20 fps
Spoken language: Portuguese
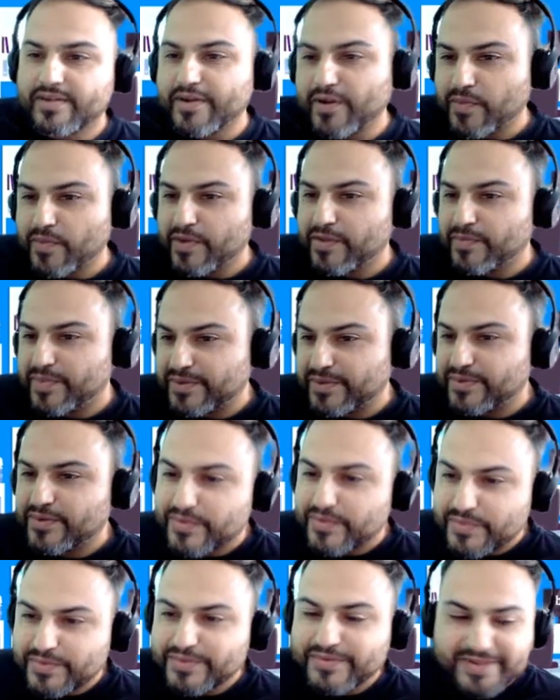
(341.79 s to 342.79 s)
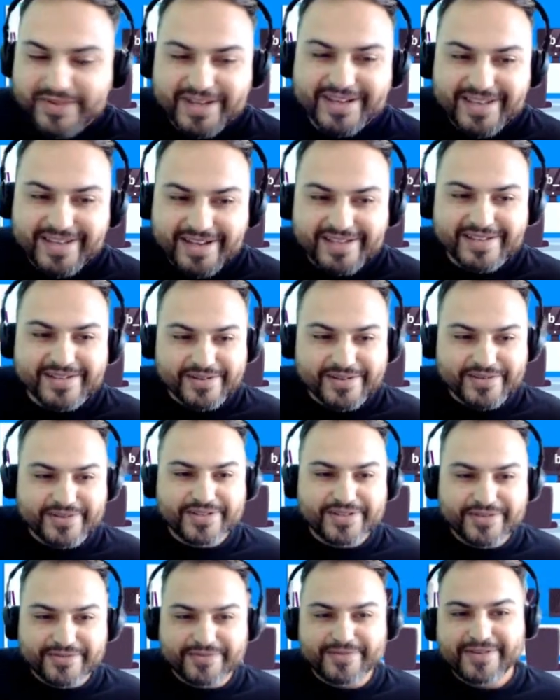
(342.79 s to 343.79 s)
eu recomendo para todo mundo viajar de
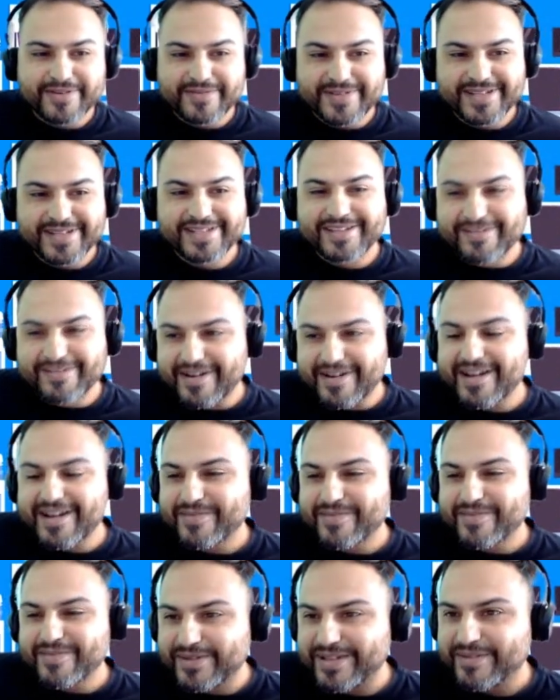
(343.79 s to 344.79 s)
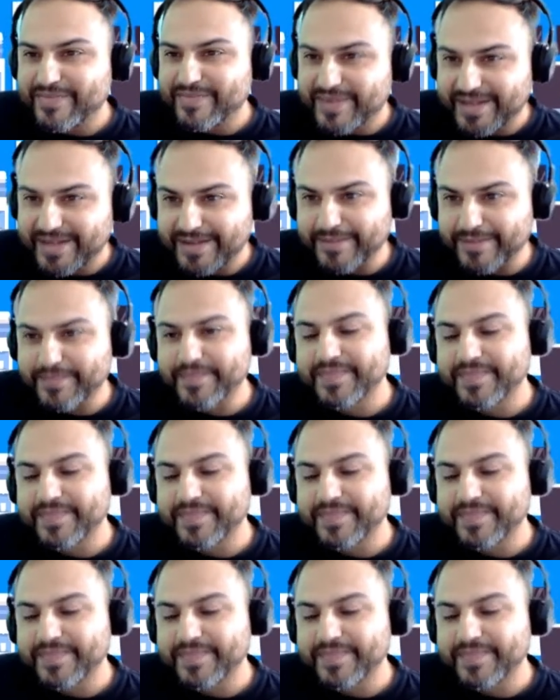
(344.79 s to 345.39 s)
executivo uma vez, que vale muito a pena.